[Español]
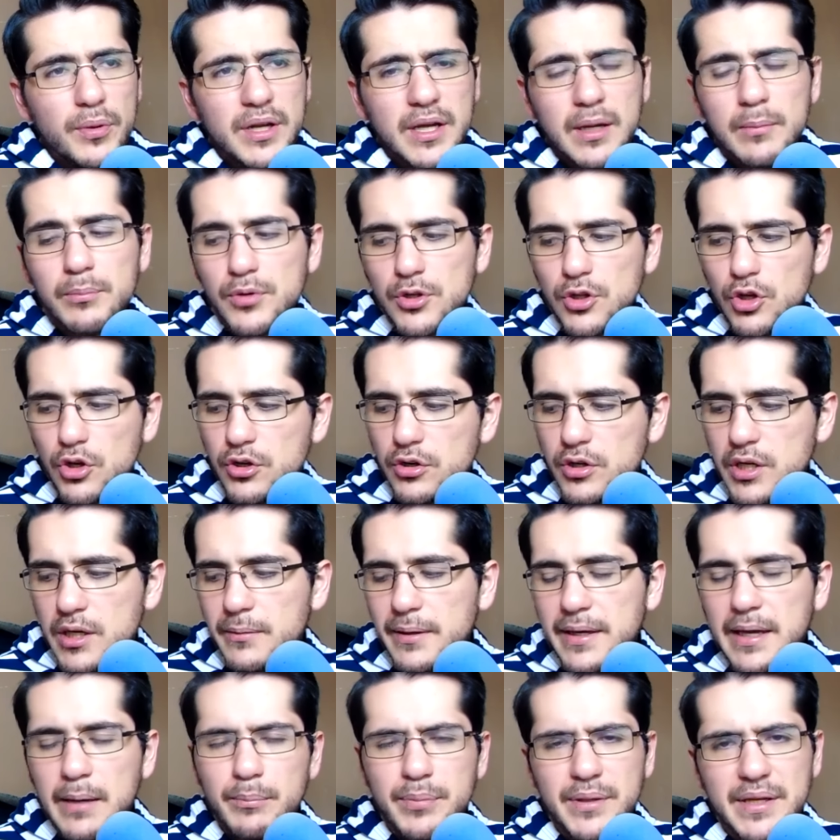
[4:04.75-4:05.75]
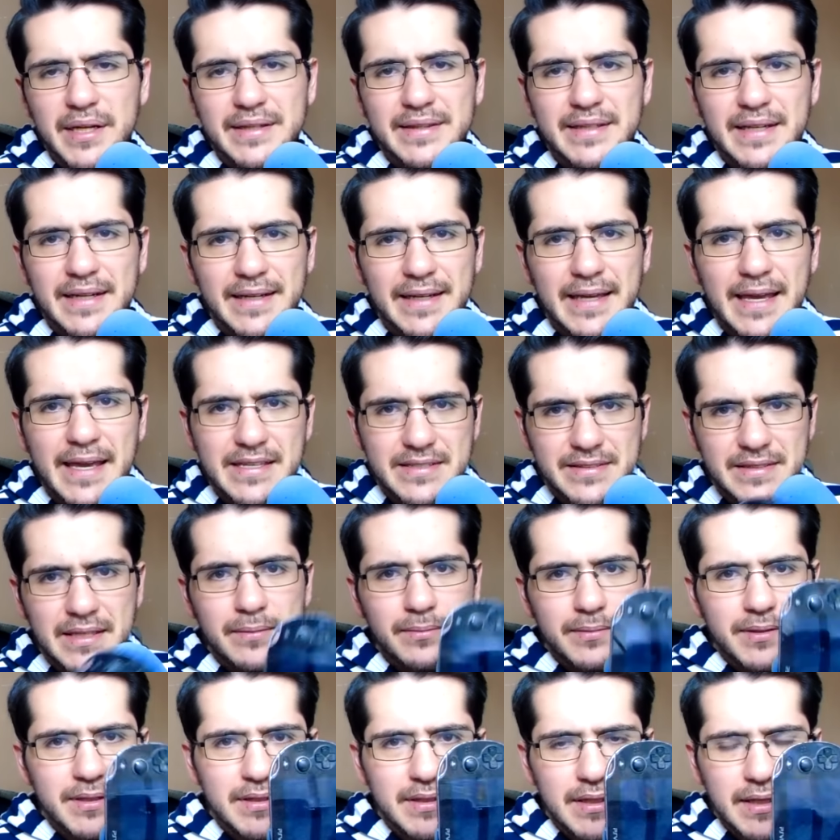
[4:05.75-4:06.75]
por ejemplo, no creo que vaya a piratear este
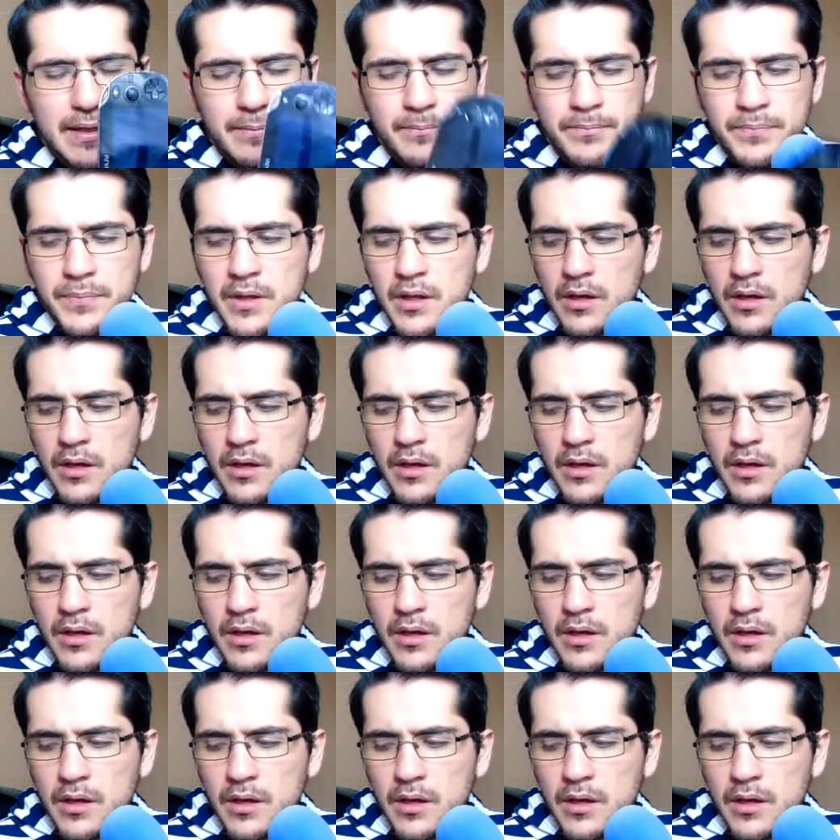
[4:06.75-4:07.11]
Vita